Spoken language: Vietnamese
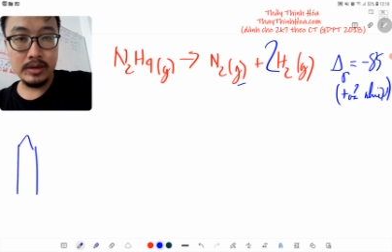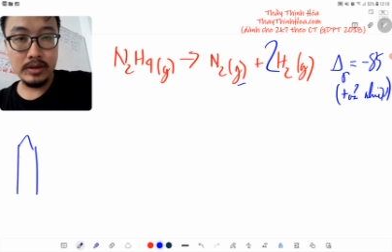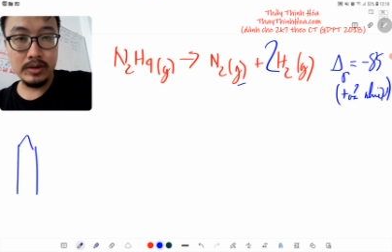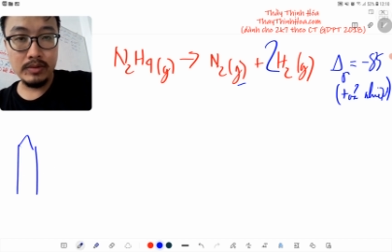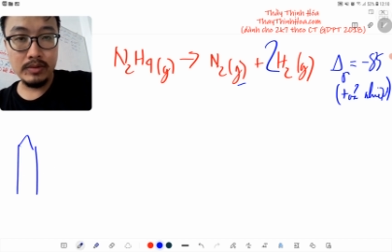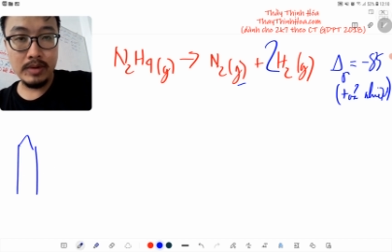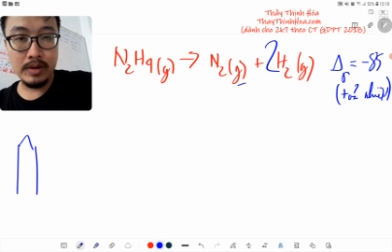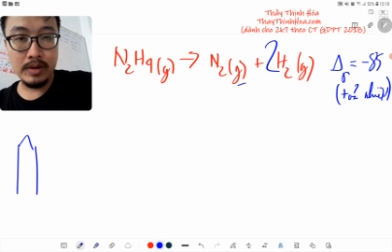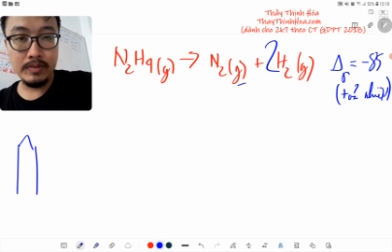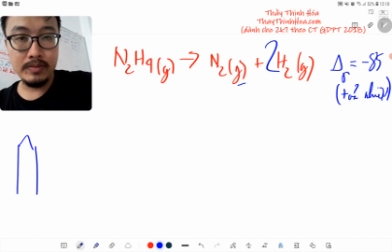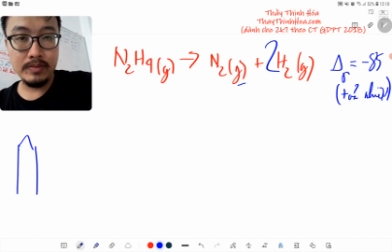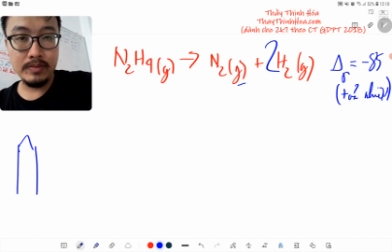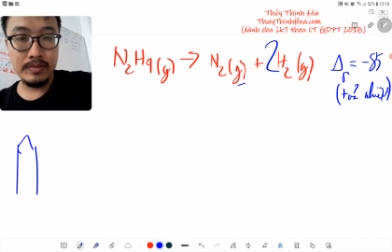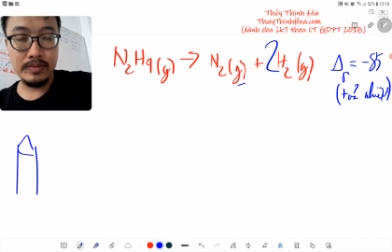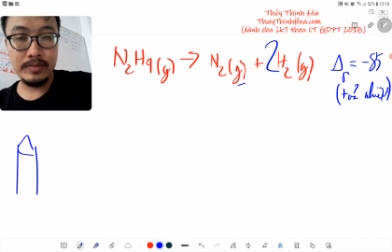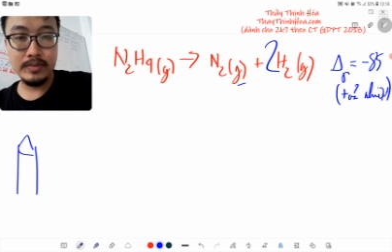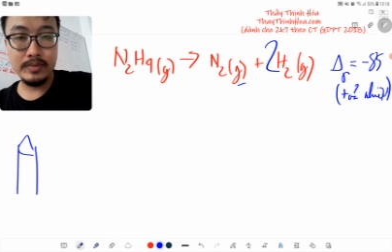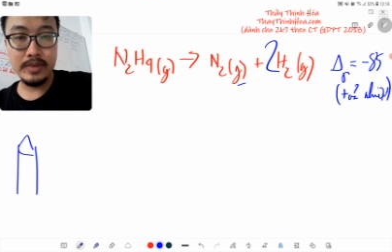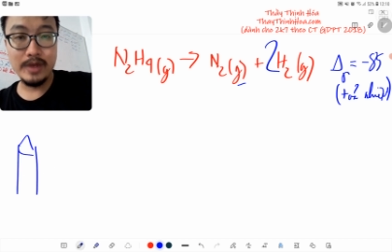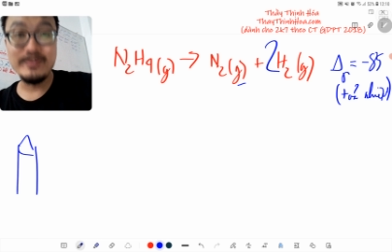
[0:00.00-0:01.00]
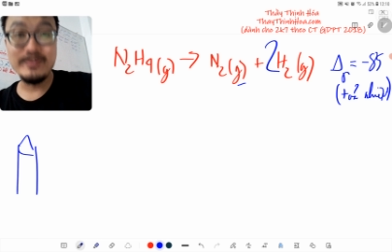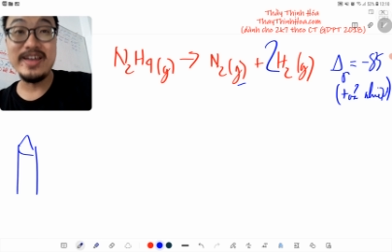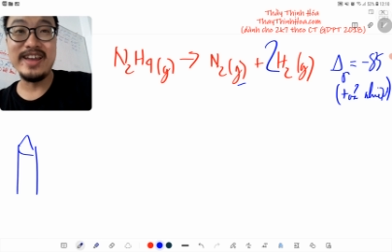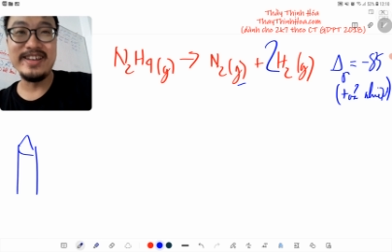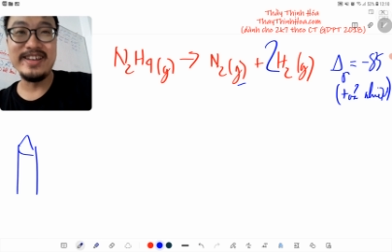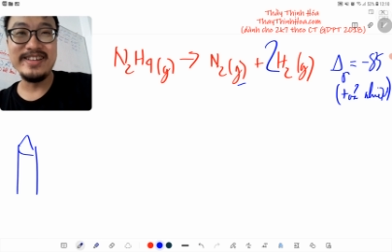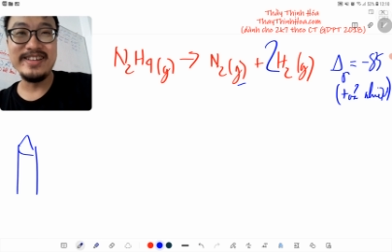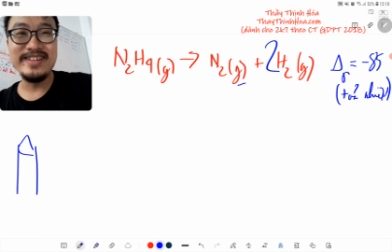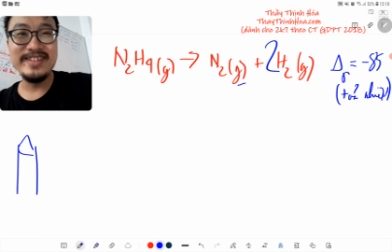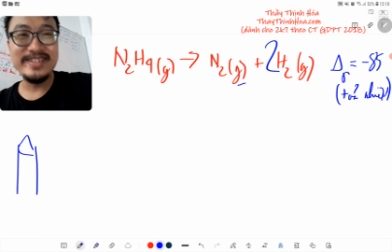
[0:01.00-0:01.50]
đúng không kiểu
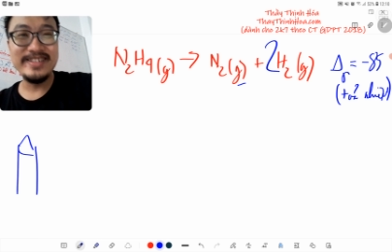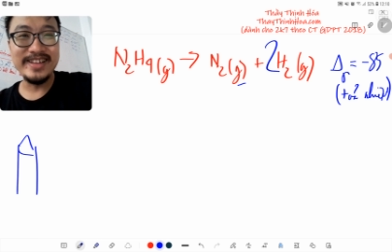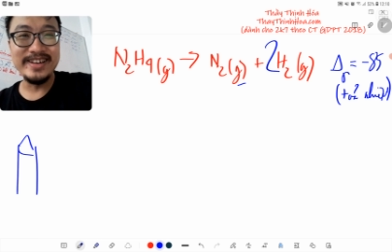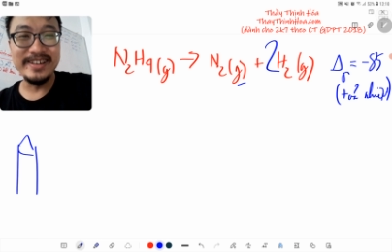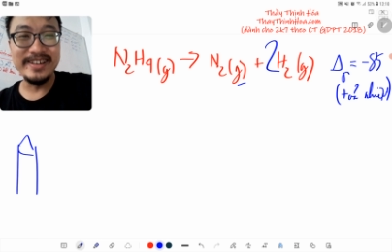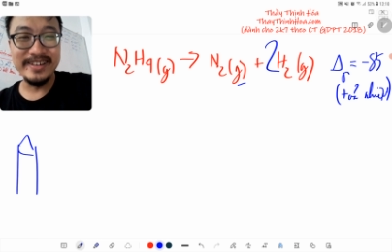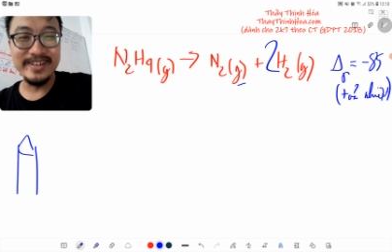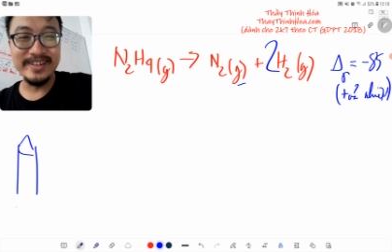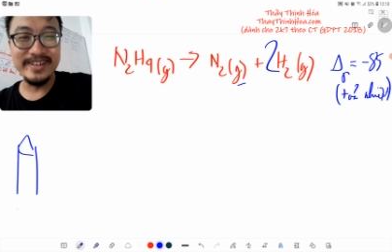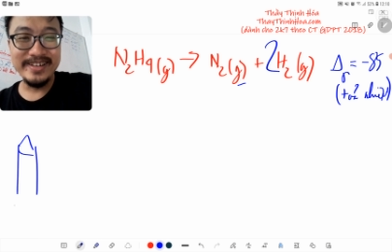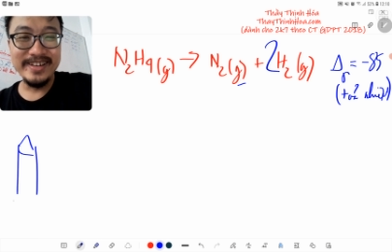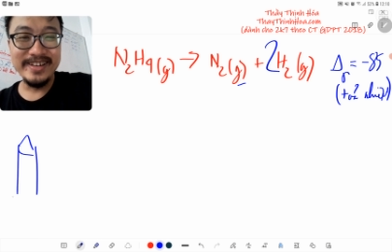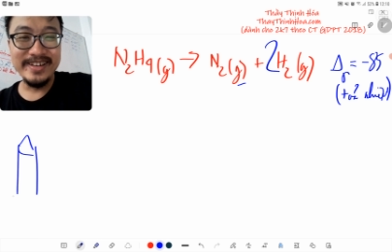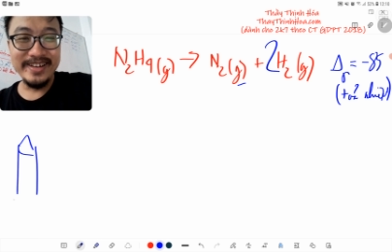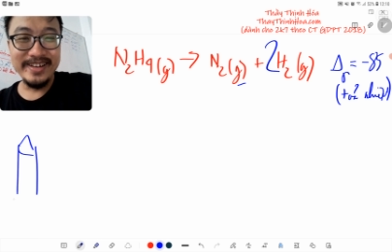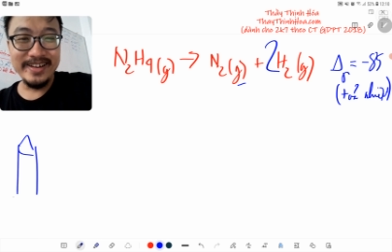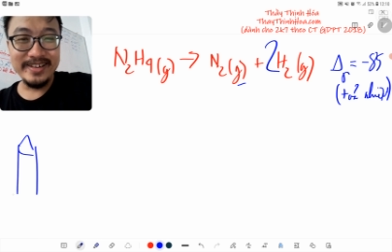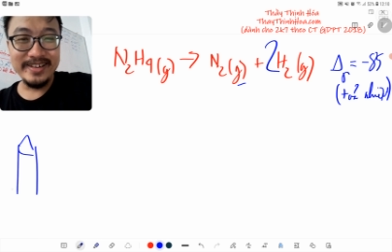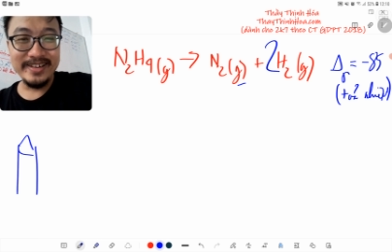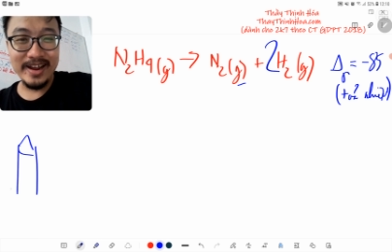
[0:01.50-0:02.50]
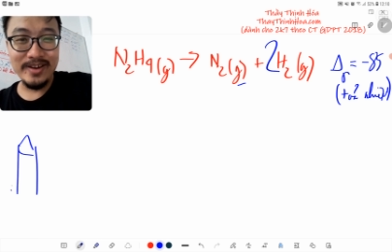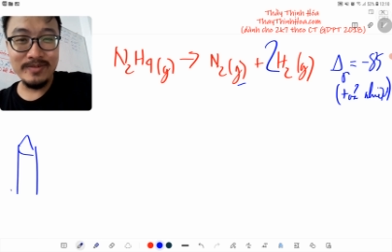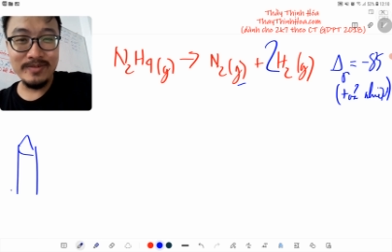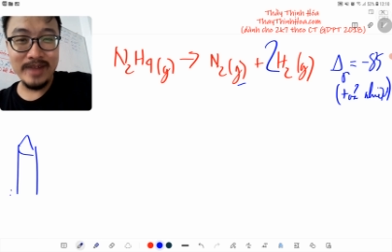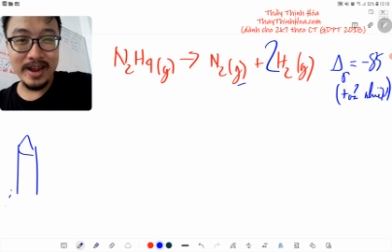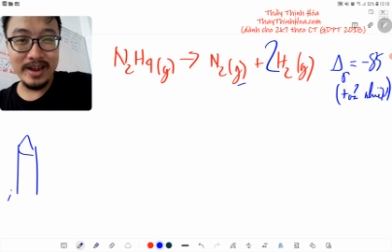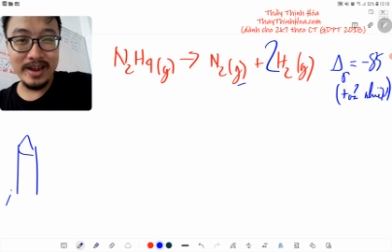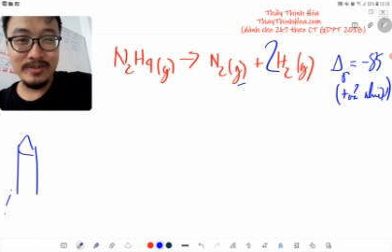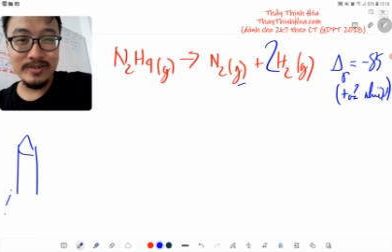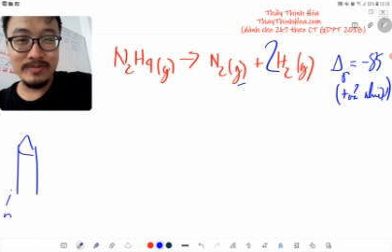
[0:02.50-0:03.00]
gì tên lửa thì lúc
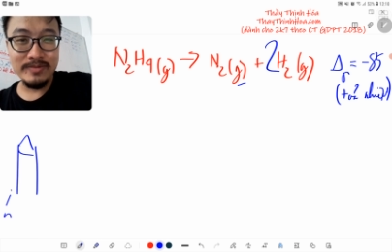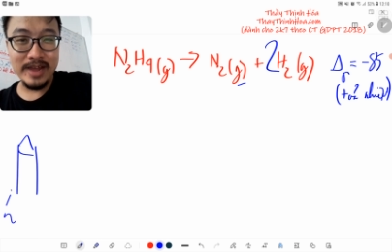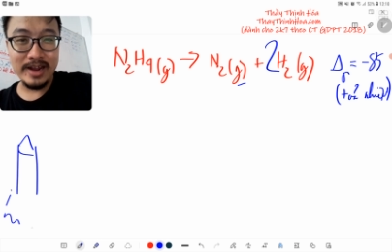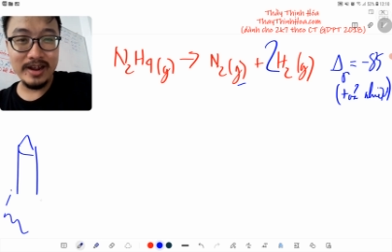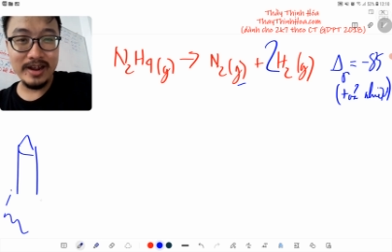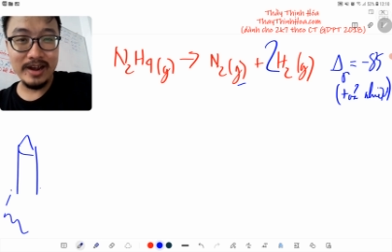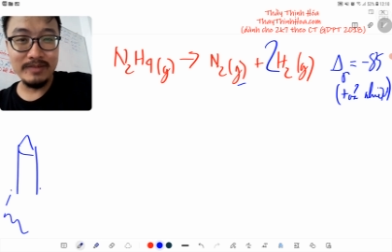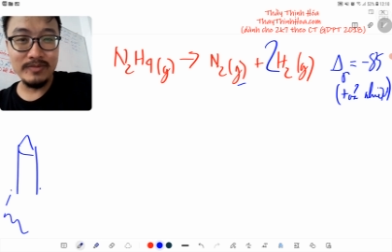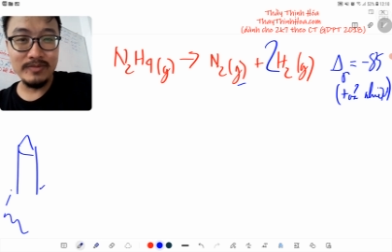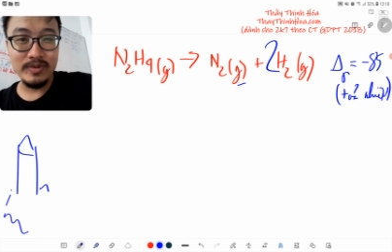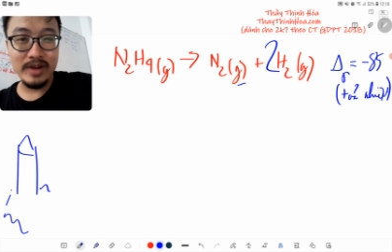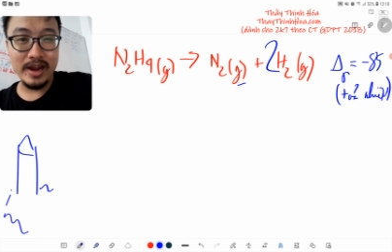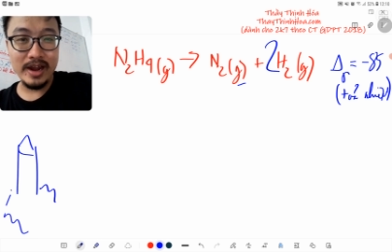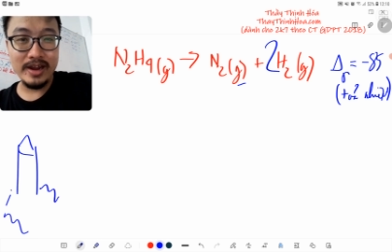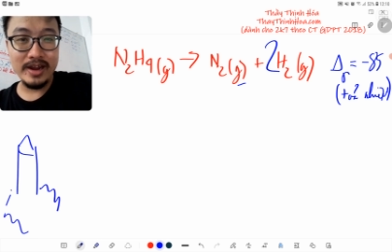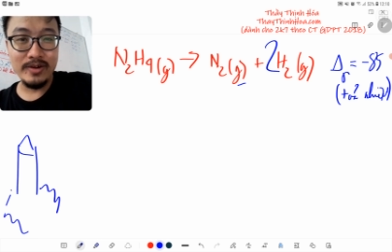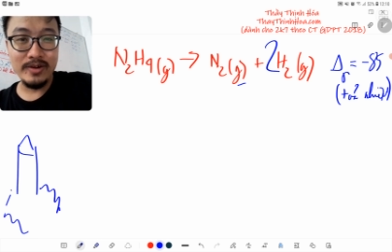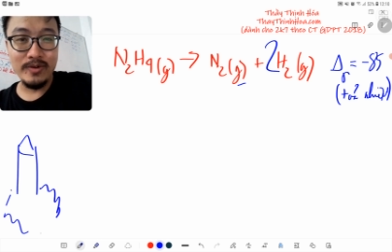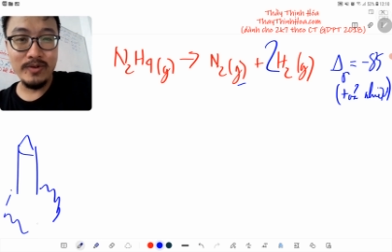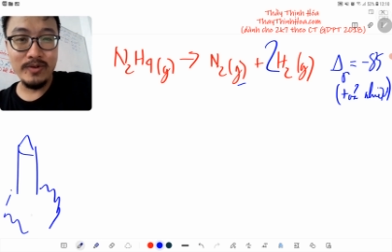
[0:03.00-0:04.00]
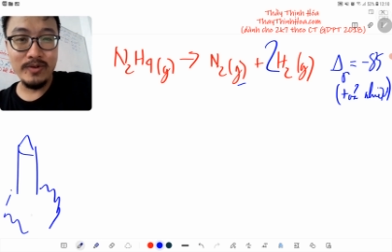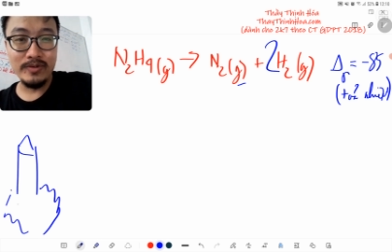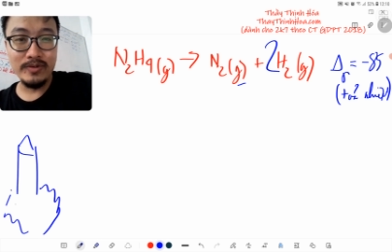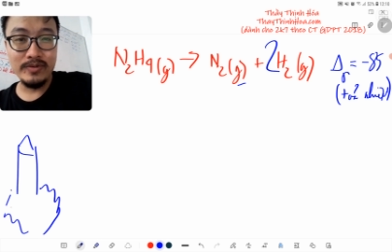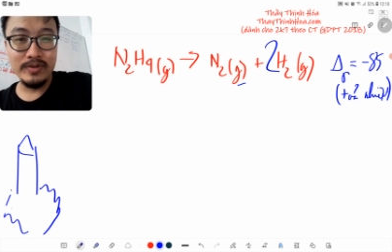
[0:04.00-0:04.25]
này chúng ta cần một cái nguồn